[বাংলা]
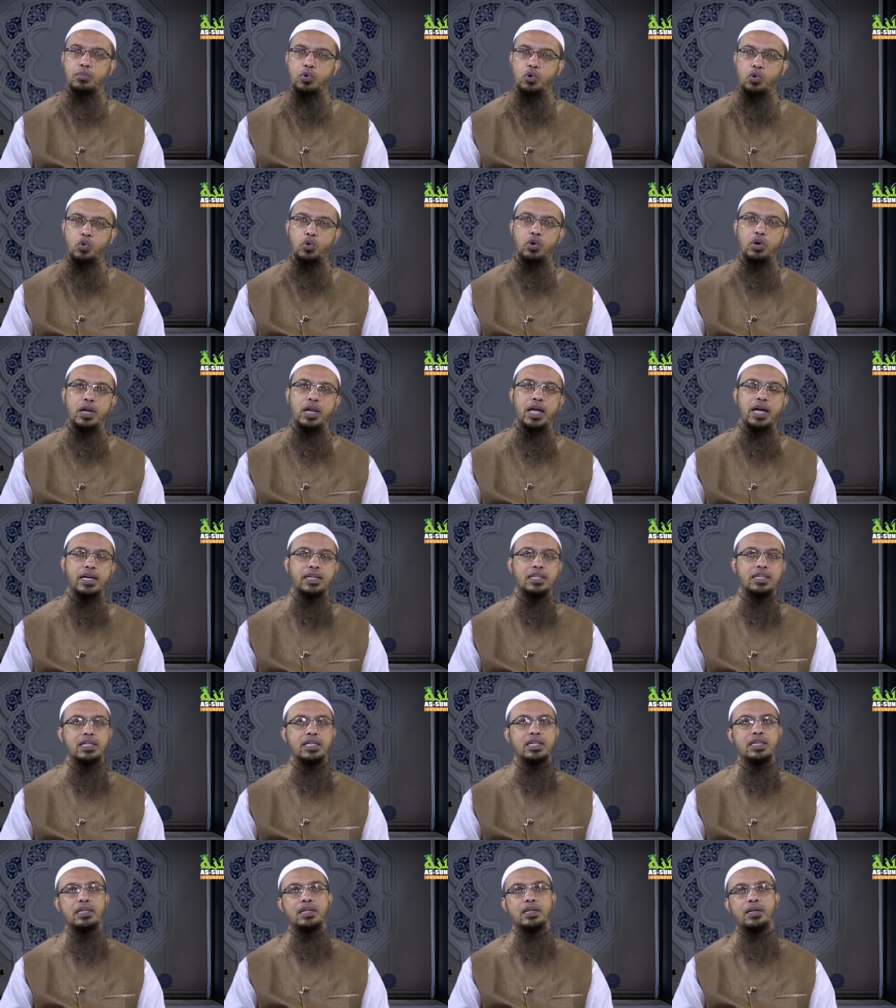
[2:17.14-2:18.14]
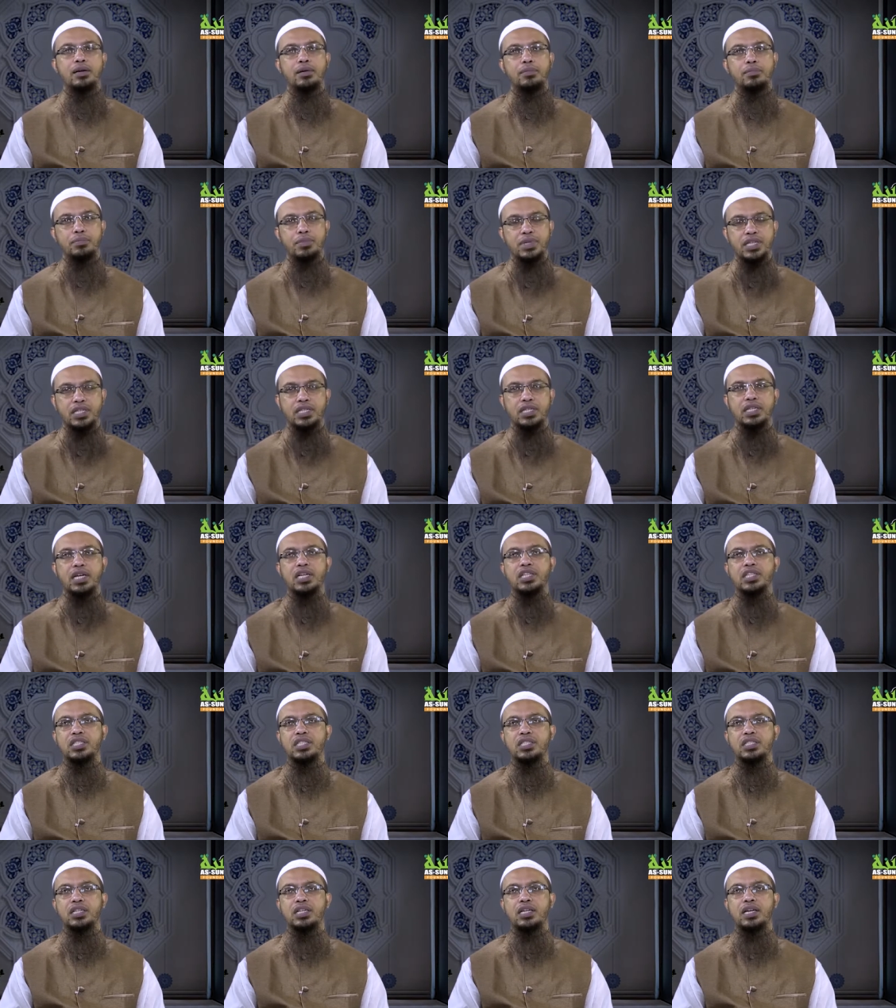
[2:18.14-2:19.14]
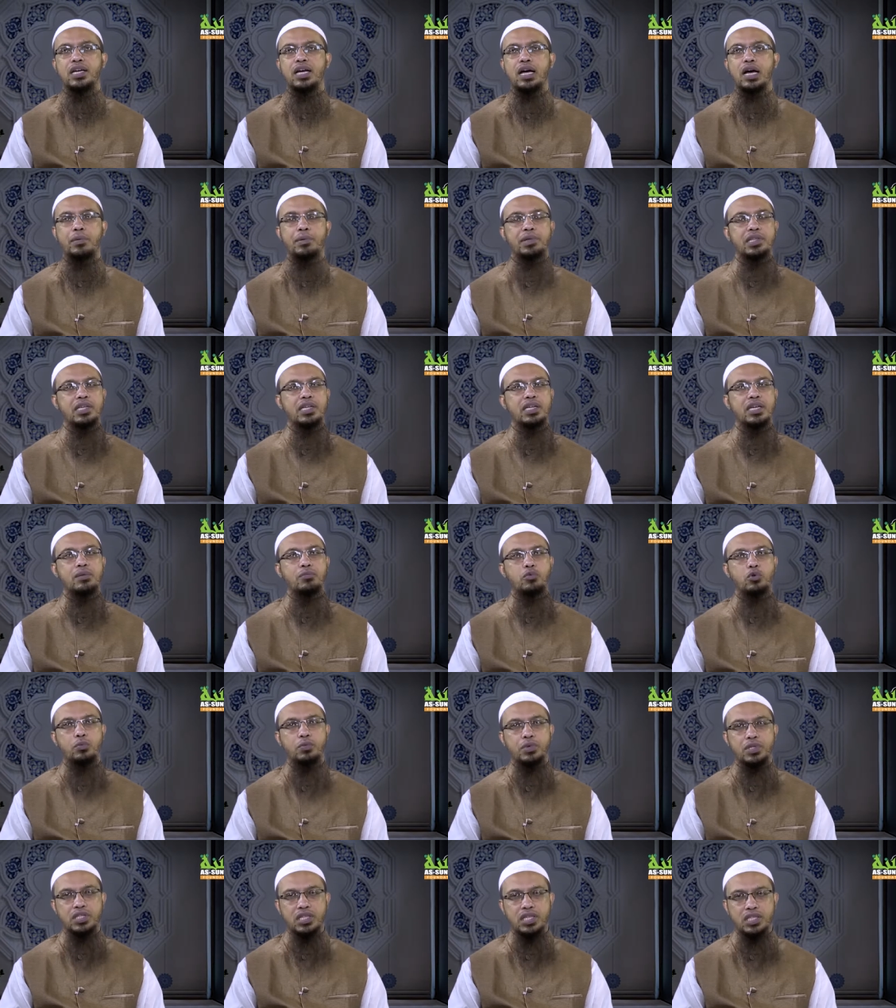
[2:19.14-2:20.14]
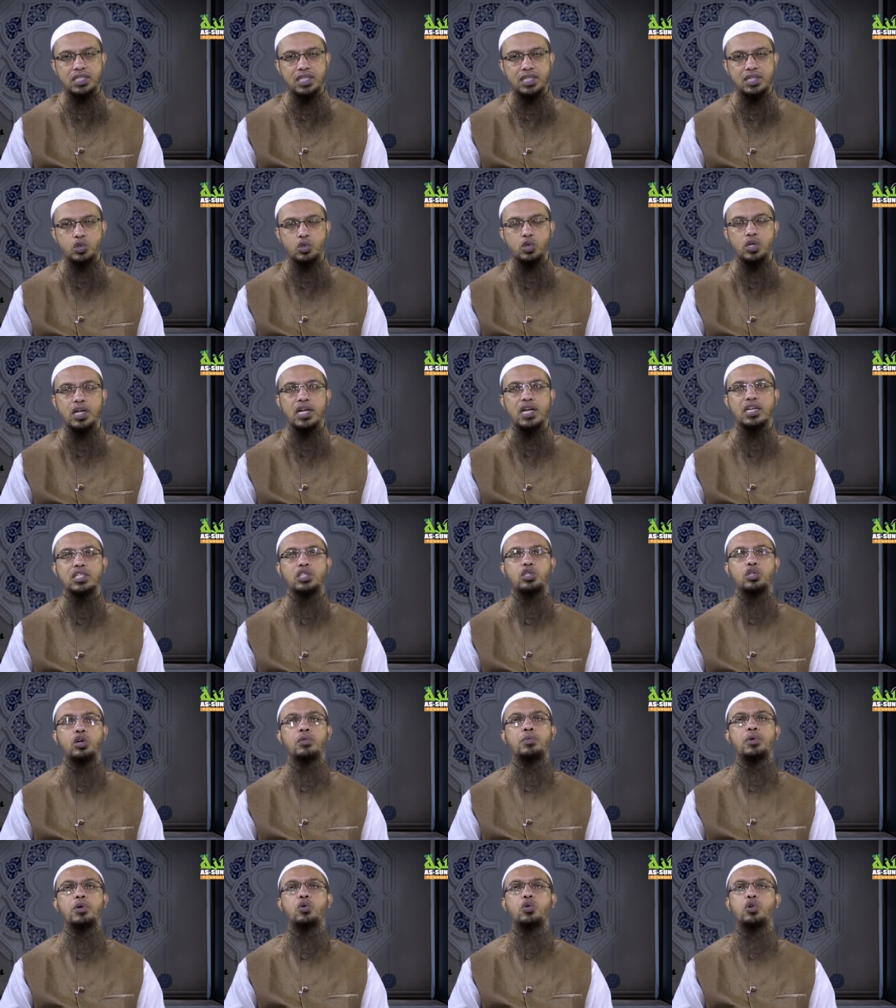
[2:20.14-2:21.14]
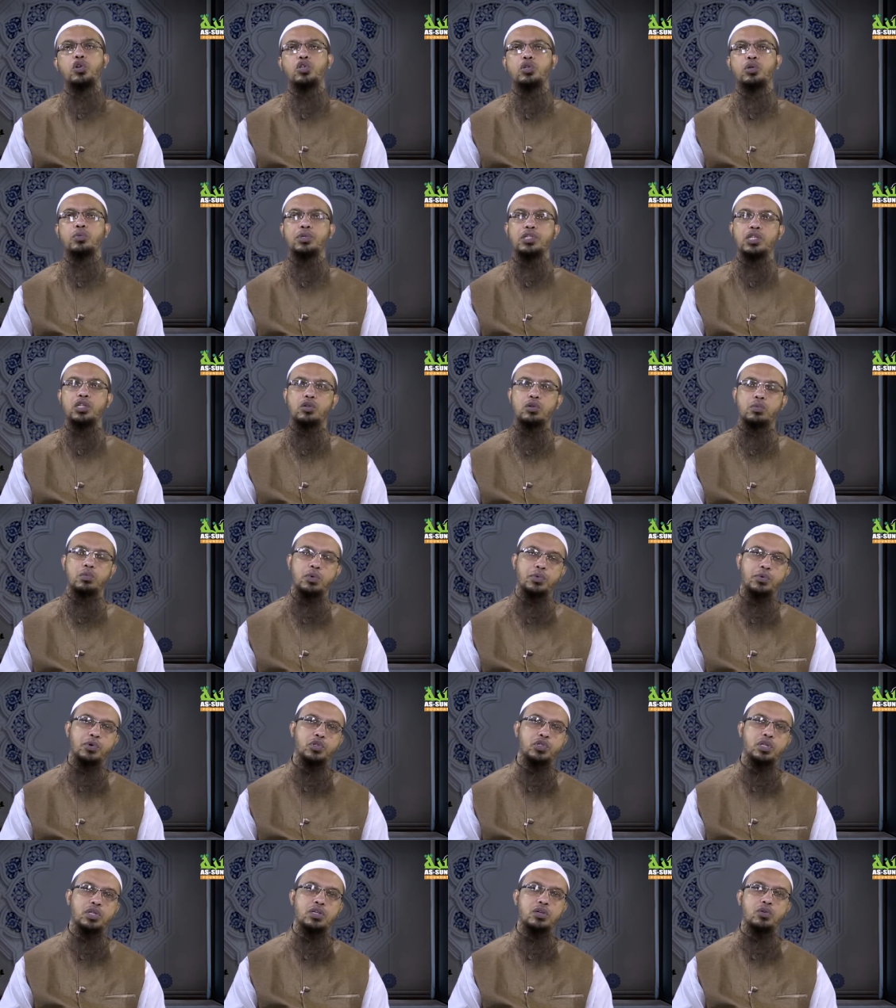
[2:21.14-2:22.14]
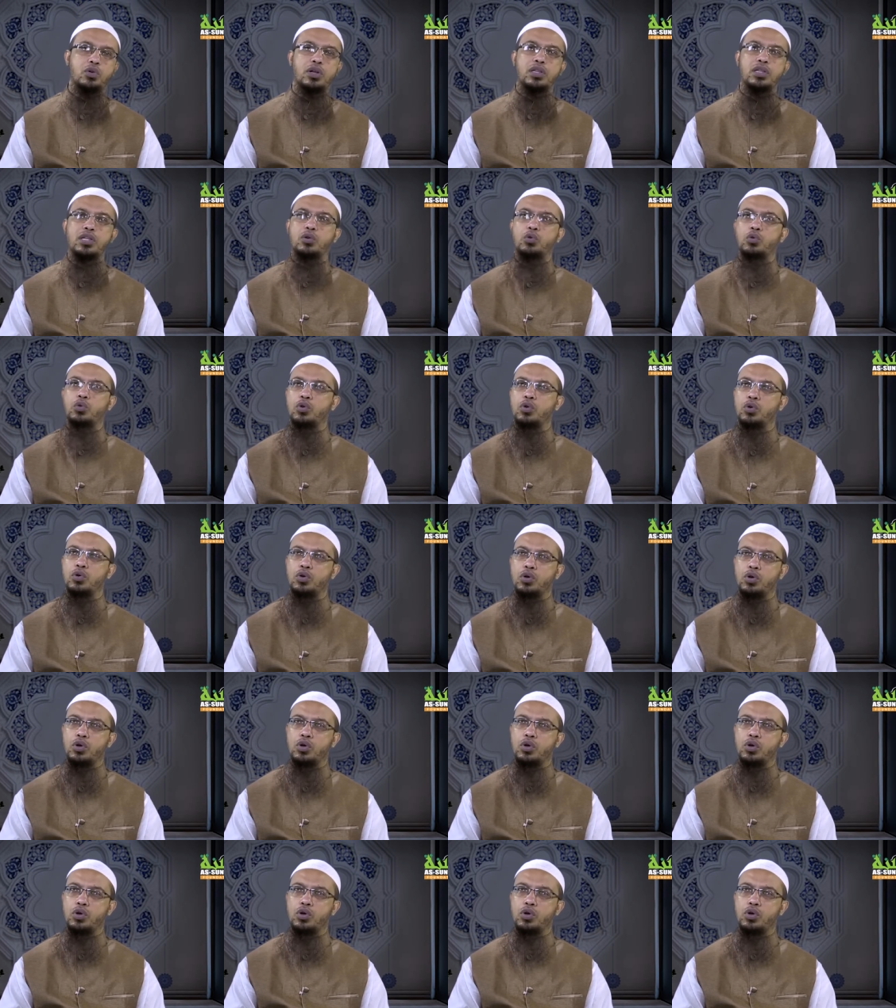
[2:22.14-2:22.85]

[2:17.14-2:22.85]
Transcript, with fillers: ভুল একটি বিশ্বাস আমাদেরকে ভুল বিশ্বাস থেকে সরে আসতে হবে অন্য সময় যেরকম বিবাহ সাদী করাতে কোনো